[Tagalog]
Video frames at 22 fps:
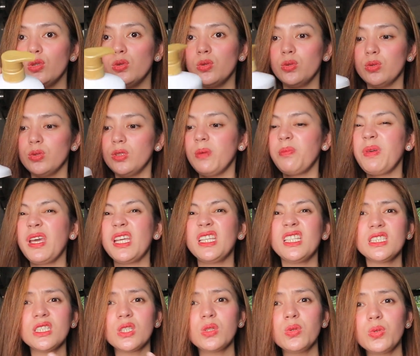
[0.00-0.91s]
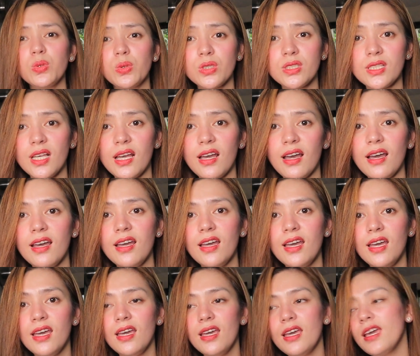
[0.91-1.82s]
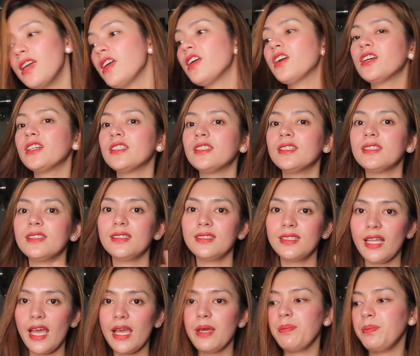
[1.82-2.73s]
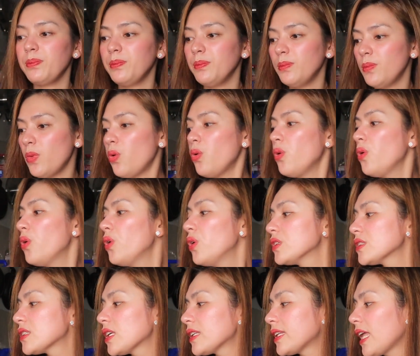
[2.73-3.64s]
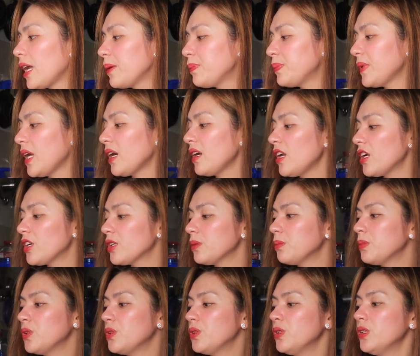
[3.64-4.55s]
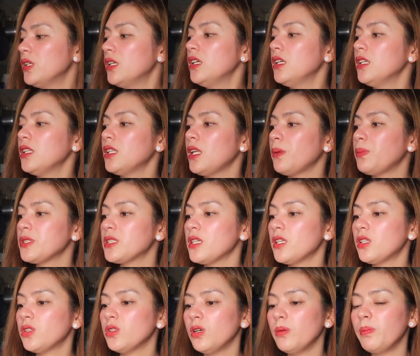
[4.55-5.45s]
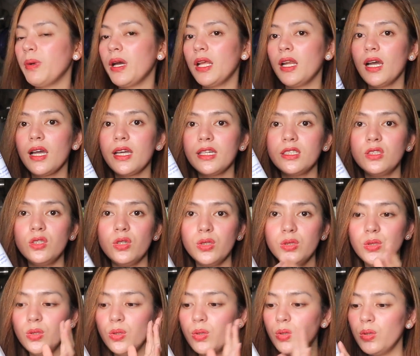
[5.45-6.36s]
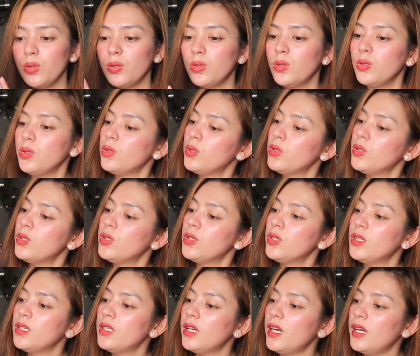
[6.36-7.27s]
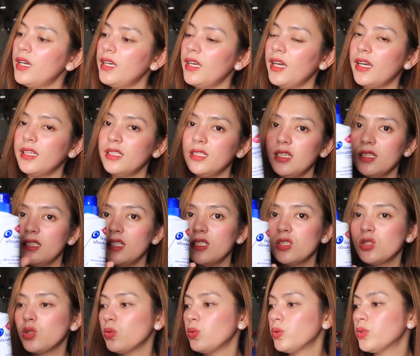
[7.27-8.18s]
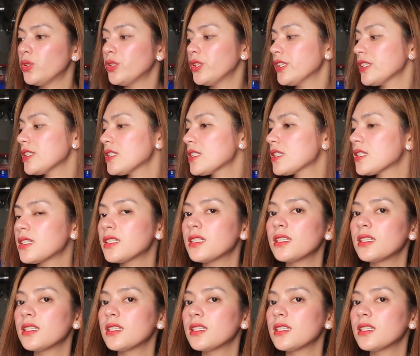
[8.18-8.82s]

So, depende siguro sa hair type mo. Sa type ng hair mo. Tapos ito, para kay Dodong. Ayan, head and shoulders.